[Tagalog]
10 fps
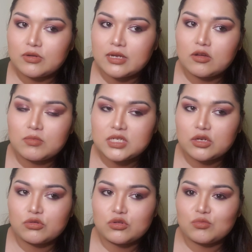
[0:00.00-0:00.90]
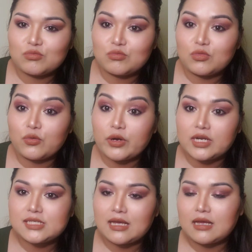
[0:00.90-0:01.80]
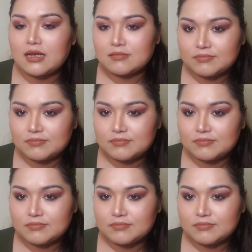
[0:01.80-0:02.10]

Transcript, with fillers: wala na ako masyadong do- work sa